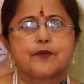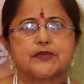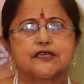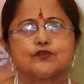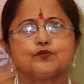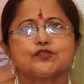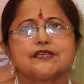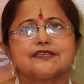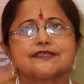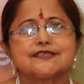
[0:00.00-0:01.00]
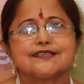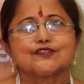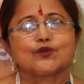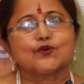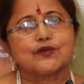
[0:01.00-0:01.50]
আপনাকে তো বোঝা যাচ্ছে না
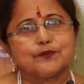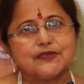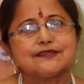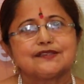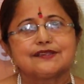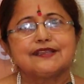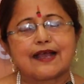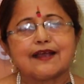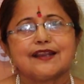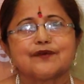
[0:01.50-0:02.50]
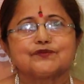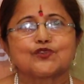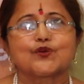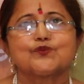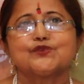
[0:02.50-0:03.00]
তখন আমি দেখালাম
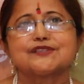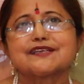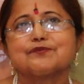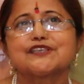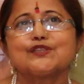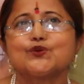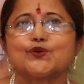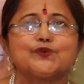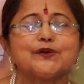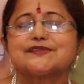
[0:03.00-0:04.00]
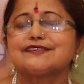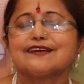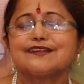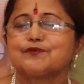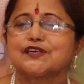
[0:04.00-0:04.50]
তখন বলছে আমি কি ধরবো আমি
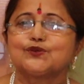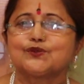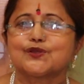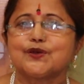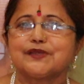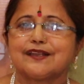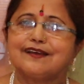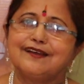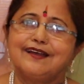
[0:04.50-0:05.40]
না না আমায় ধরতে হবে না